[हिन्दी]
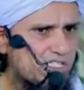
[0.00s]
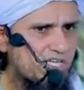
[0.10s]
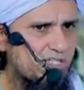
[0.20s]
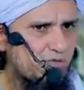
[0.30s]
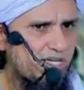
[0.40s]
मुझे
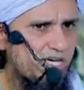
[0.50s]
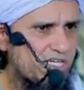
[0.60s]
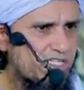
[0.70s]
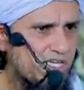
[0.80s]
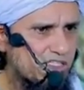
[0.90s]
एहसास हुआ
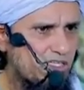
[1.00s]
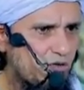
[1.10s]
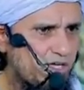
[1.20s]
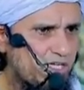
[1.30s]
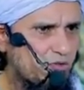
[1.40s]
यार ये
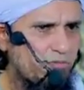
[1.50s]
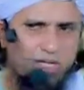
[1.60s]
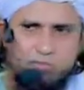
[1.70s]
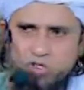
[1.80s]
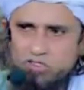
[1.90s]
ज्यादा हो गई है तो
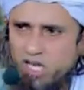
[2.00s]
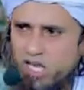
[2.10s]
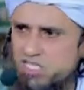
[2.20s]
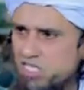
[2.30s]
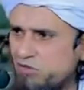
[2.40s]
मैंने बहुत
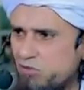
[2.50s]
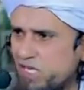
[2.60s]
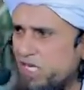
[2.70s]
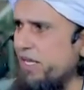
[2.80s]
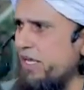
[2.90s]
तलाश किया वो
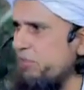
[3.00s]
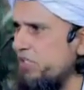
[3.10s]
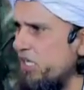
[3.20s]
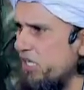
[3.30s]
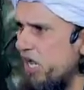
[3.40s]
मिल नहीं रहे
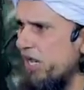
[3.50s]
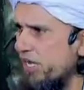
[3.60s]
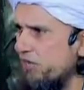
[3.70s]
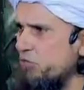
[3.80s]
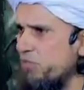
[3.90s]
पता नहीं कहाँ
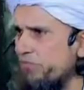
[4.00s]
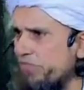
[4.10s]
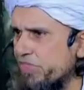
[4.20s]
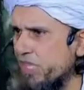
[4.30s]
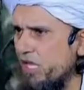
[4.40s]
गए वो
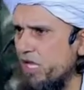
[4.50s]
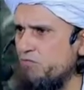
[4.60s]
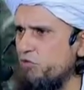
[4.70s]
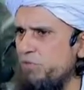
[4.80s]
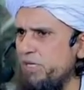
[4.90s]

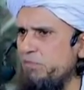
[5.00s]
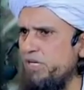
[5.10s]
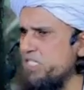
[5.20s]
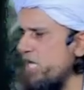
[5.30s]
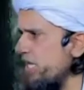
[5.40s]
अब वो भी
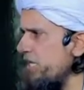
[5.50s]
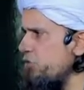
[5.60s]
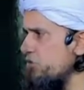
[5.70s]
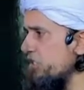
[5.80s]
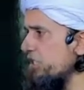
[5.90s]
इमेज जाके
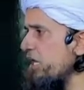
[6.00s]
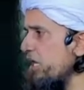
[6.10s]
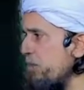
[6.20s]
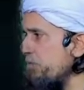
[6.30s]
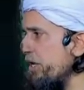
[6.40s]
हो सकता है
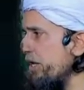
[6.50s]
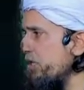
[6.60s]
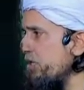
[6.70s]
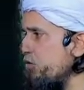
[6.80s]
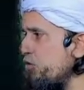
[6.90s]
खराब
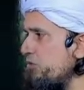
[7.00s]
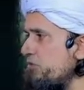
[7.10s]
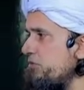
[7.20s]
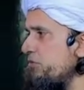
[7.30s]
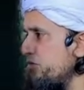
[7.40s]
करें कि देखो
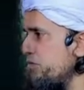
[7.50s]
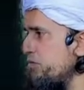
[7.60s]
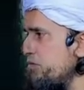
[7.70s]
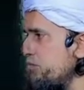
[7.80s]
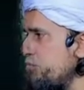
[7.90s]

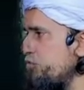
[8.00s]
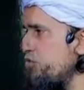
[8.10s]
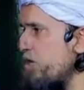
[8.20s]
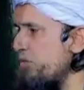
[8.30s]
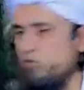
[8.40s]

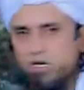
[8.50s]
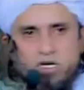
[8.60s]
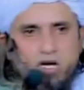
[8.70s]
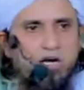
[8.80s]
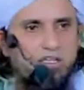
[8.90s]
मुफ्ती साहब जो है
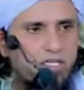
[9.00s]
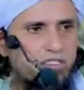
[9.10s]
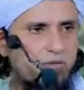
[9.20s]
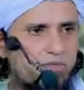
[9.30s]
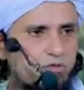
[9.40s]
ना डांट
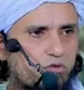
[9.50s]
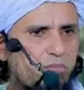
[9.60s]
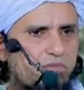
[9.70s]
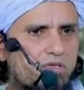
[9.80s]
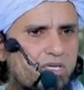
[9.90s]
दिया था हमें
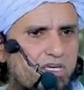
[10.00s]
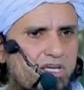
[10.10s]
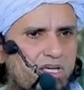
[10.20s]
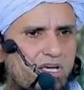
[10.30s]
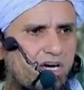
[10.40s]
तो अब
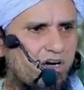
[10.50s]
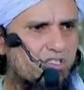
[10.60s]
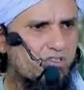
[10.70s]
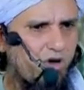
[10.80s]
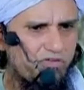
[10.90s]

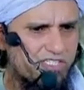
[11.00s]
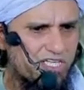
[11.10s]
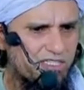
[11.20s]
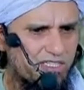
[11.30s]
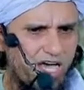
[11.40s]
सौ
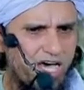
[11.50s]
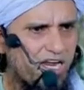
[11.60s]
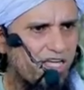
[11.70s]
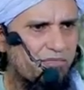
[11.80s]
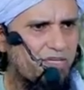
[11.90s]
फीसद ना
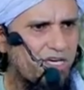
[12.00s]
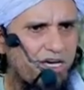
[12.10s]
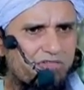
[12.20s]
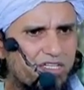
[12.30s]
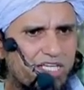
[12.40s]
हर आदमी
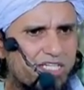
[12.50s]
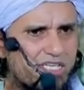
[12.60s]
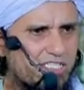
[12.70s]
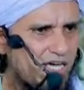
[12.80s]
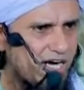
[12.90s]
हर वक्त
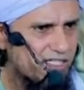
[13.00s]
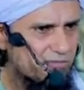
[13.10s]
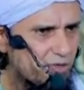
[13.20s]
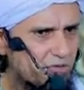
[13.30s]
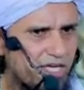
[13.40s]
एक जैसी
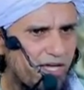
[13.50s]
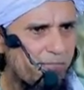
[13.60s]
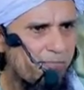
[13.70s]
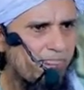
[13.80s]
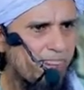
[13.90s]
हालत में होता है